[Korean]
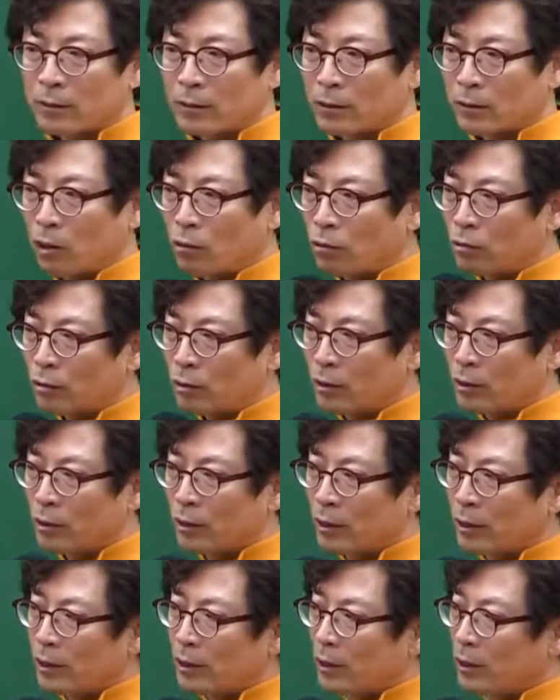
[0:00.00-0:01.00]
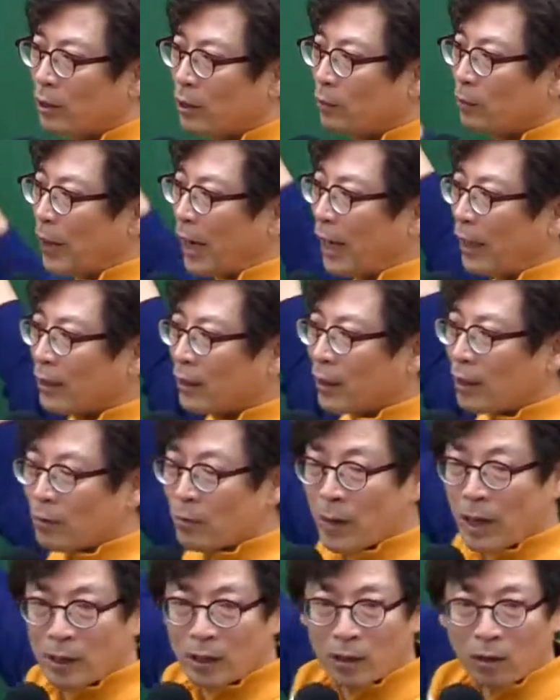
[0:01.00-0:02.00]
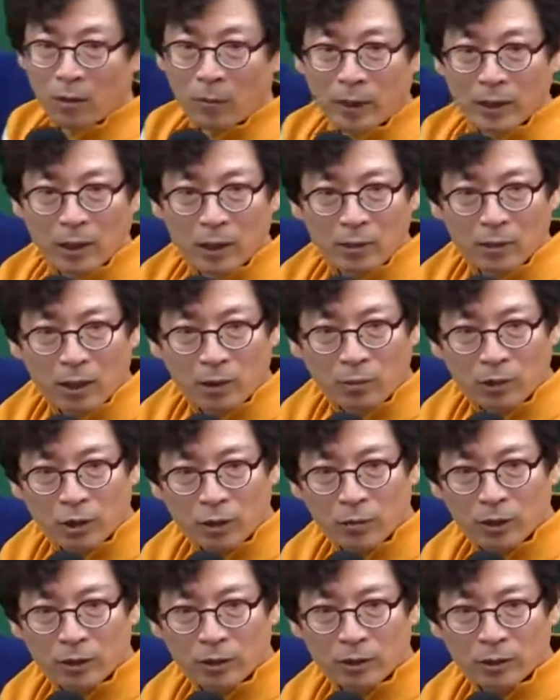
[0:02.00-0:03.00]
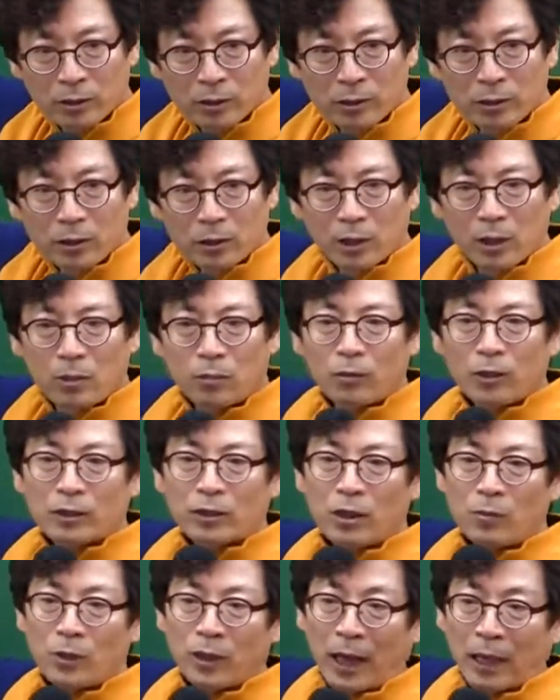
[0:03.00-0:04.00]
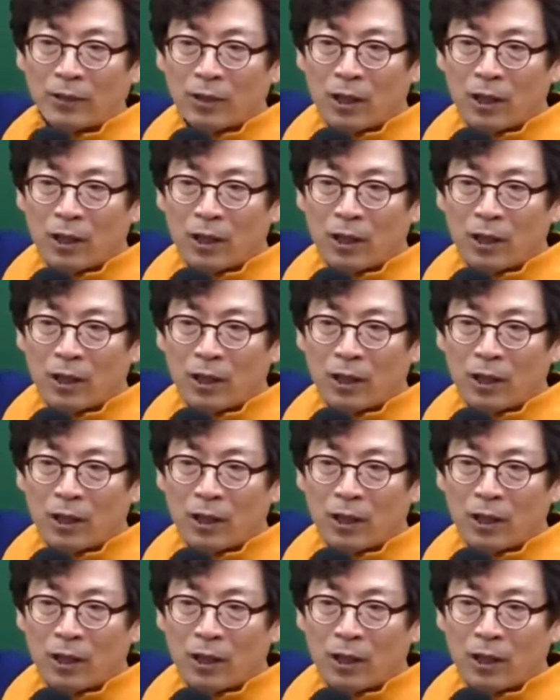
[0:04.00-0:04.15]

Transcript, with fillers: 결국은 이걸 반대말이라고만 해석해버리면은 일부가 설명이 안